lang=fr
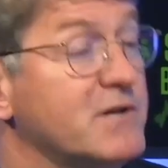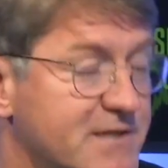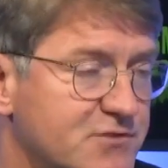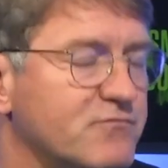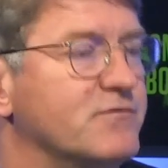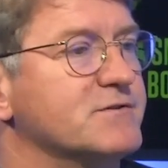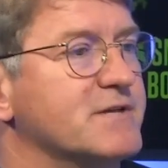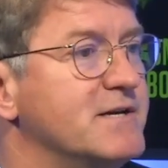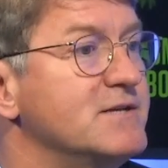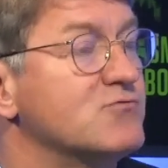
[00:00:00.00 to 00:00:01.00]
sur les
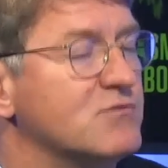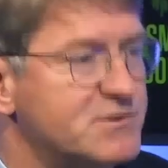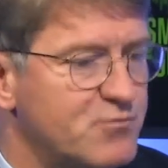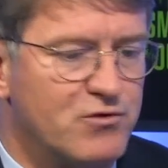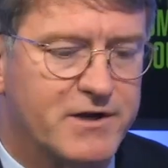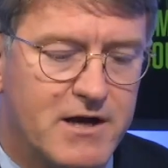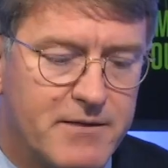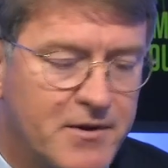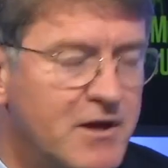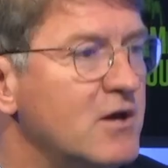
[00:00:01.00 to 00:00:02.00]
actions françaises, sur les
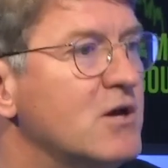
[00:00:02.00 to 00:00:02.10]
small caps. Ah,